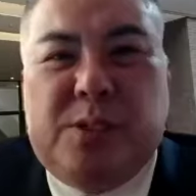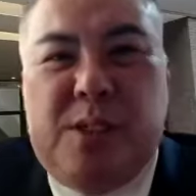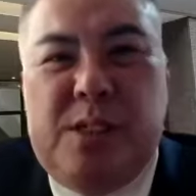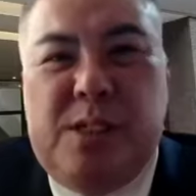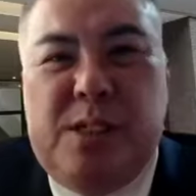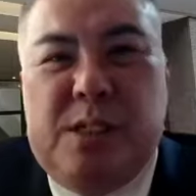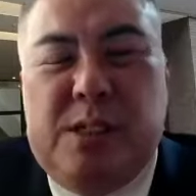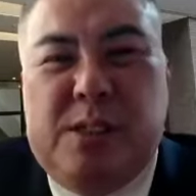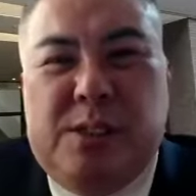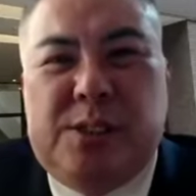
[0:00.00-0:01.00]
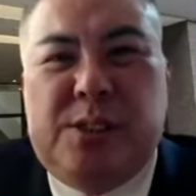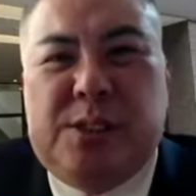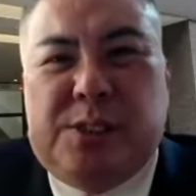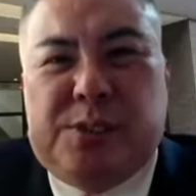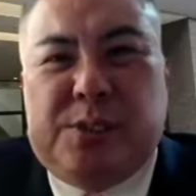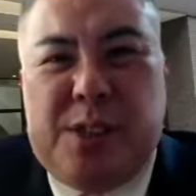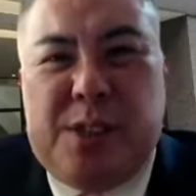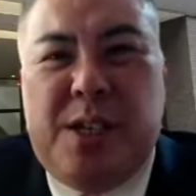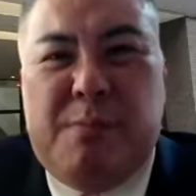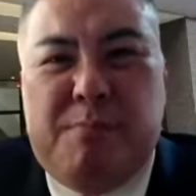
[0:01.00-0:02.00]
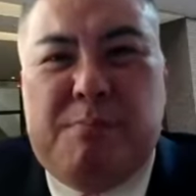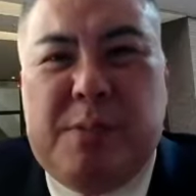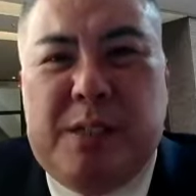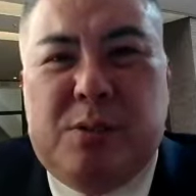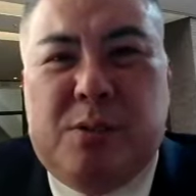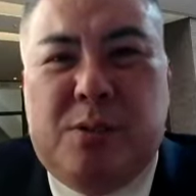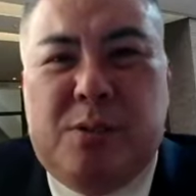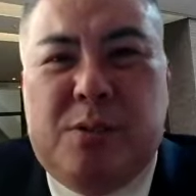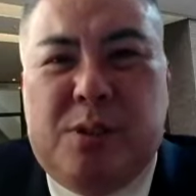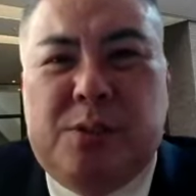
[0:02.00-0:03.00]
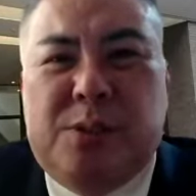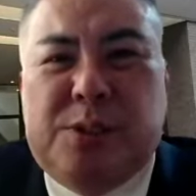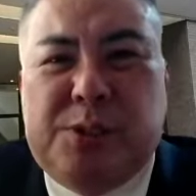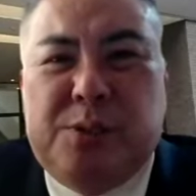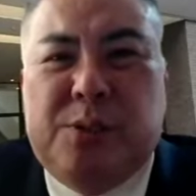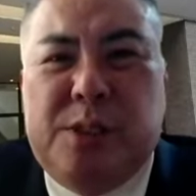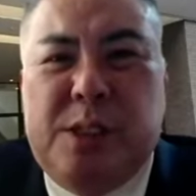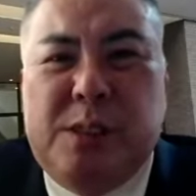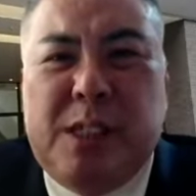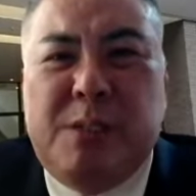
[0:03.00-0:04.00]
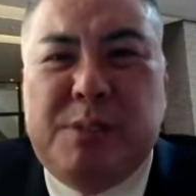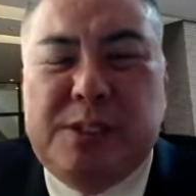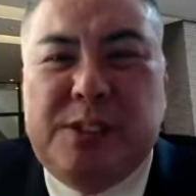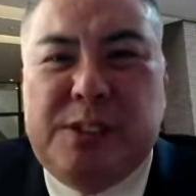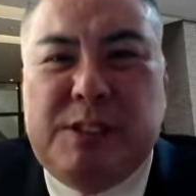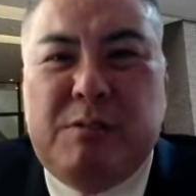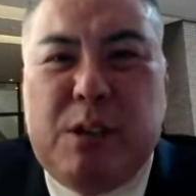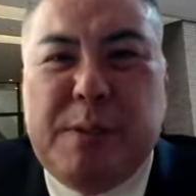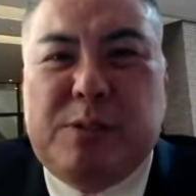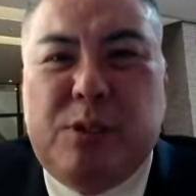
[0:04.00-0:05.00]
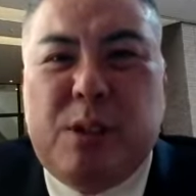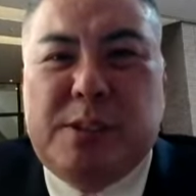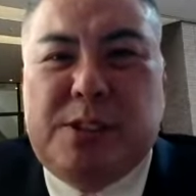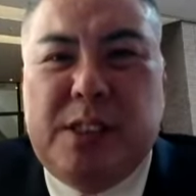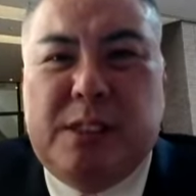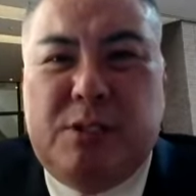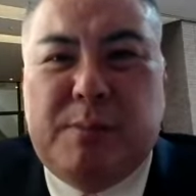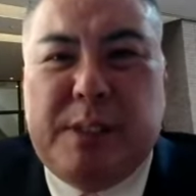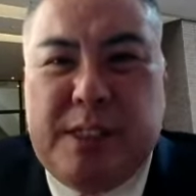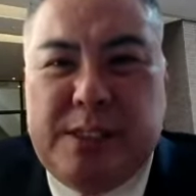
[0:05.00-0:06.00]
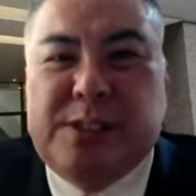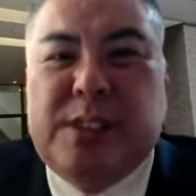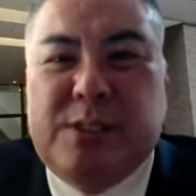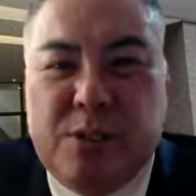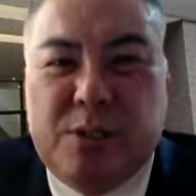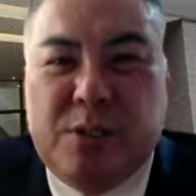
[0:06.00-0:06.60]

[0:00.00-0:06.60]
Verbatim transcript: に史実とね、うん、あの虚実をないまぜにしてるのが、まあ、ドラマっちゃドラマなんですけど、そうで